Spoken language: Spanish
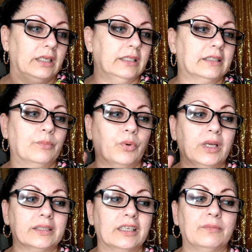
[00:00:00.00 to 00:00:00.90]
Y se
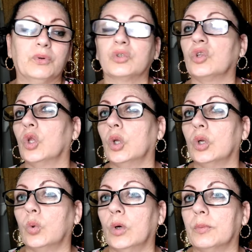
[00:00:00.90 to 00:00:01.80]
puede hacer por todo
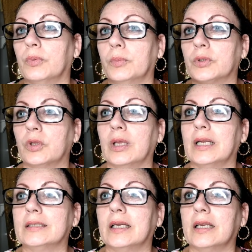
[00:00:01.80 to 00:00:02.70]
el cuerpo, por todas
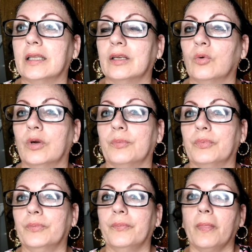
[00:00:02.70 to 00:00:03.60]
las áreas del cuerpo.